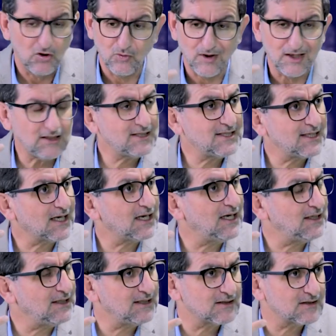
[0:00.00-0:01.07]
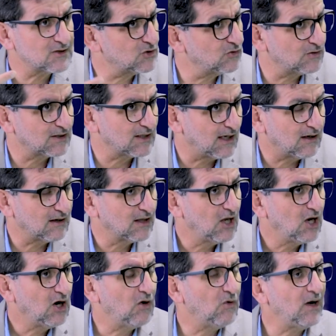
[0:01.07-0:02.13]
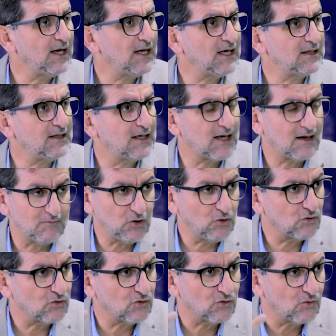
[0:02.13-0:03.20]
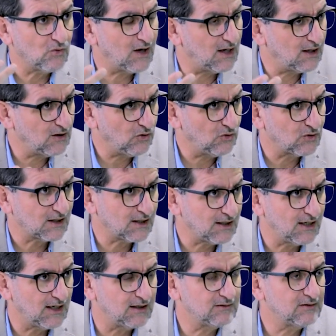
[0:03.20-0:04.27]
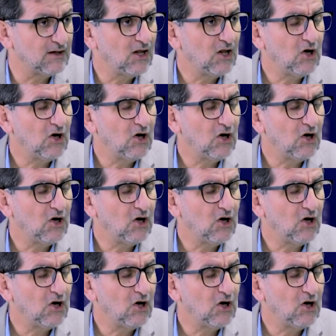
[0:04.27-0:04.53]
هو استقلالية السلطة هو احترام الحقوق والحريات